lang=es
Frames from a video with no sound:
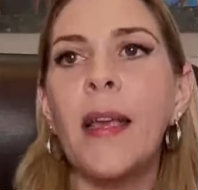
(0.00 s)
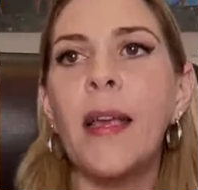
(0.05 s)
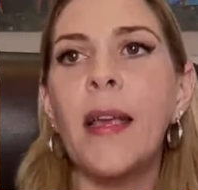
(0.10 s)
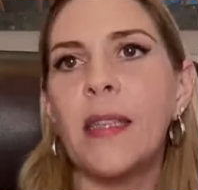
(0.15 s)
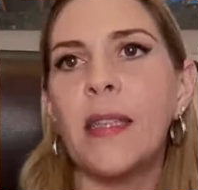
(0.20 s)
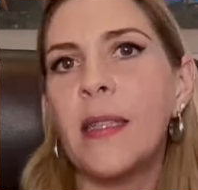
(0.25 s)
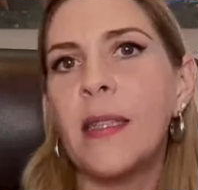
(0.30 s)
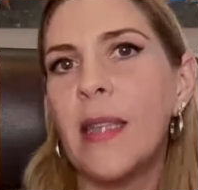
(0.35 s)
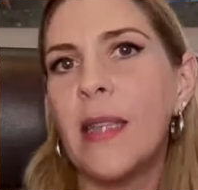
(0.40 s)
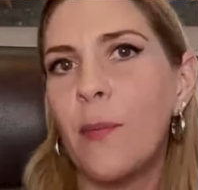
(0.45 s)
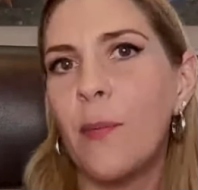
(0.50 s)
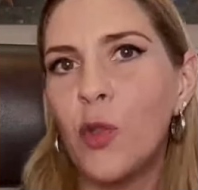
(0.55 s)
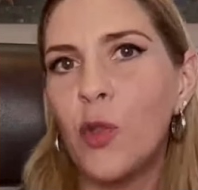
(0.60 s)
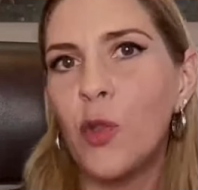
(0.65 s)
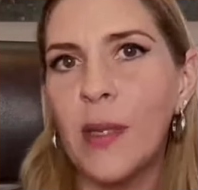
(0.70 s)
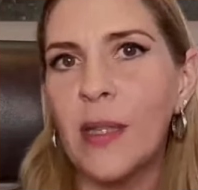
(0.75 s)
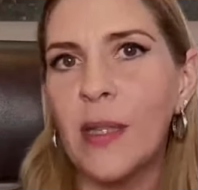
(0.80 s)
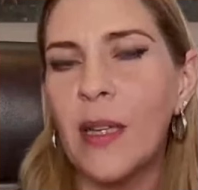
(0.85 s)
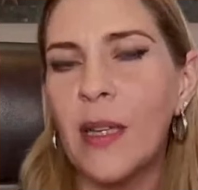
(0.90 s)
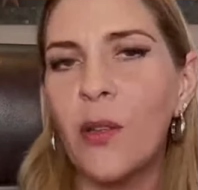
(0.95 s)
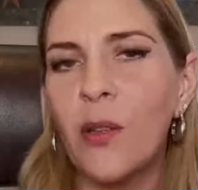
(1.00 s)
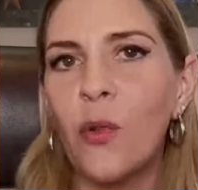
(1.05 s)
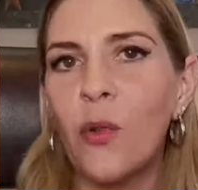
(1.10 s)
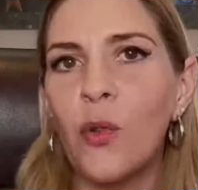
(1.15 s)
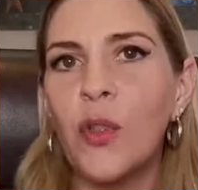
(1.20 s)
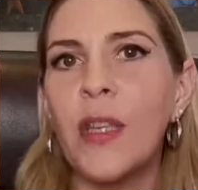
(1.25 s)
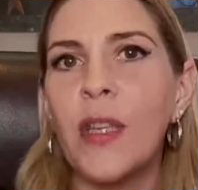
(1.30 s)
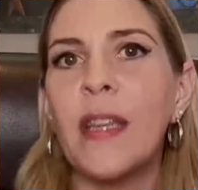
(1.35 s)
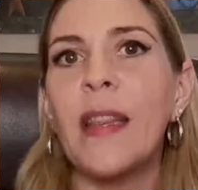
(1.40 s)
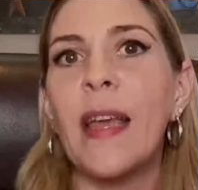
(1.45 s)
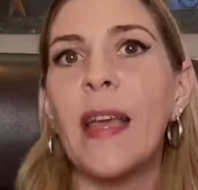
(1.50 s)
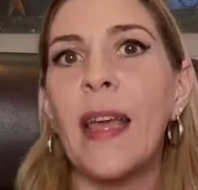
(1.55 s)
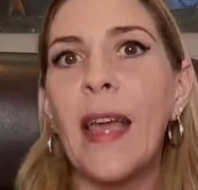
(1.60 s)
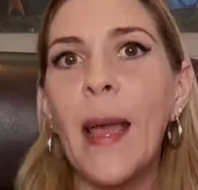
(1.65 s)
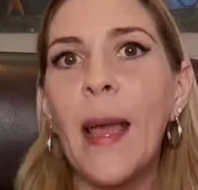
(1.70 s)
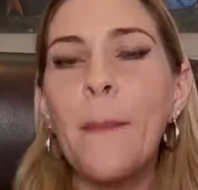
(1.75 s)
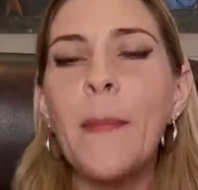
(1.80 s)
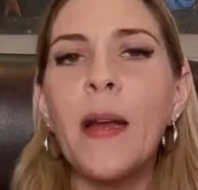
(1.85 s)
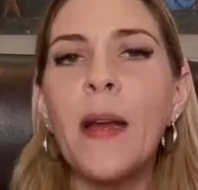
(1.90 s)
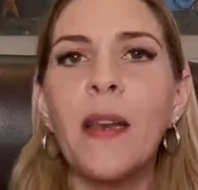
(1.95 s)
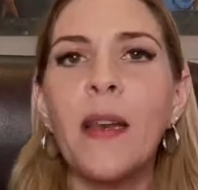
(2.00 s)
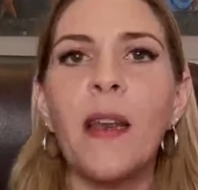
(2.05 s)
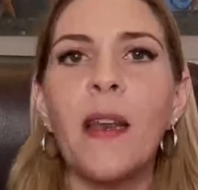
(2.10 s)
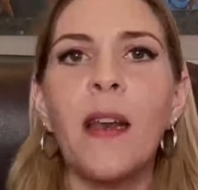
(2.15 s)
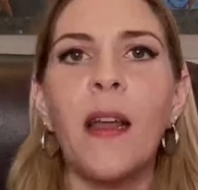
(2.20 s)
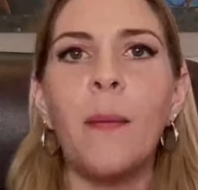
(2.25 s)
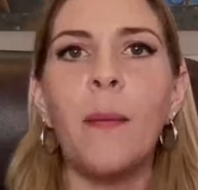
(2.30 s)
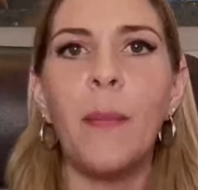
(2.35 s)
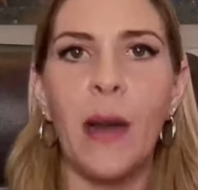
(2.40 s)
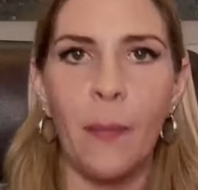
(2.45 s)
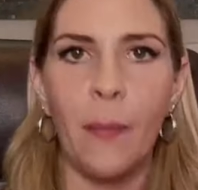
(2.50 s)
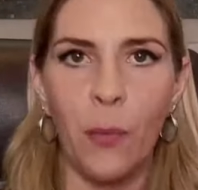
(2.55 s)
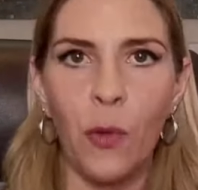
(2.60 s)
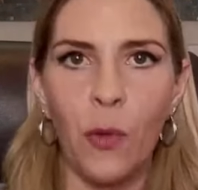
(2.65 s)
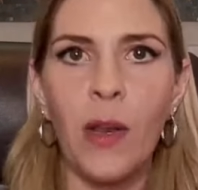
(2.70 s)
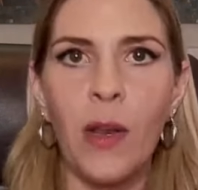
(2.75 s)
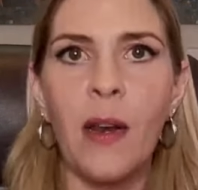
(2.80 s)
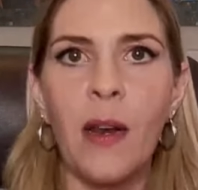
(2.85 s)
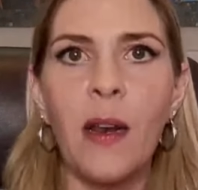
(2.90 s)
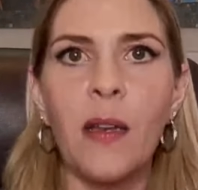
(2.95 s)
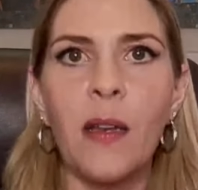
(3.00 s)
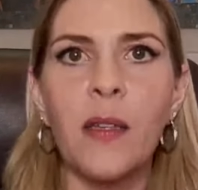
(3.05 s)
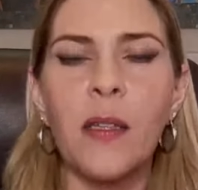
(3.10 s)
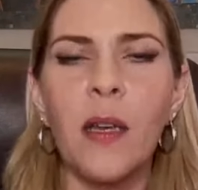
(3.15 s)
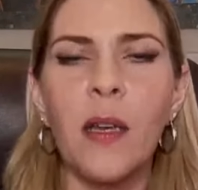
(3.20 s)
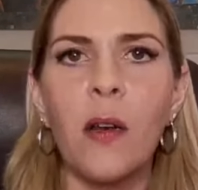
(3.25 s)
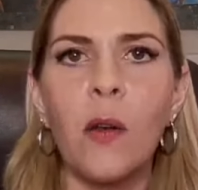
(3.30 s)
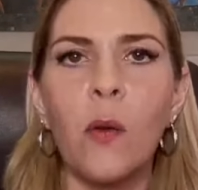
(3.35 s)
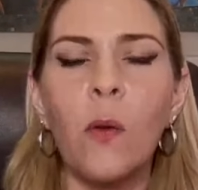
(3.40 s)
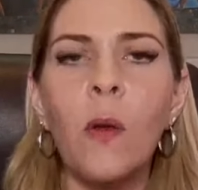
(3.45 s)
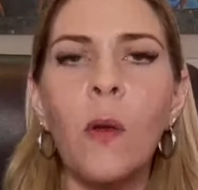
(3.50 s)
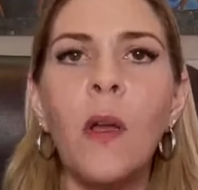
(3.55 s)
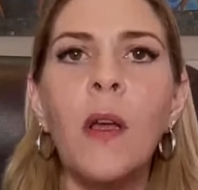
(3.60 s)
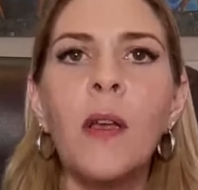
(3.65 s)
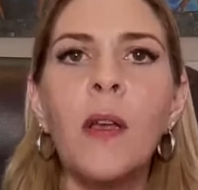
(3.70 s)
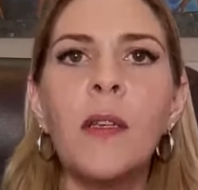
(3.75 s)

es que estamos basándonos en de qué manera, para poder analizarlo,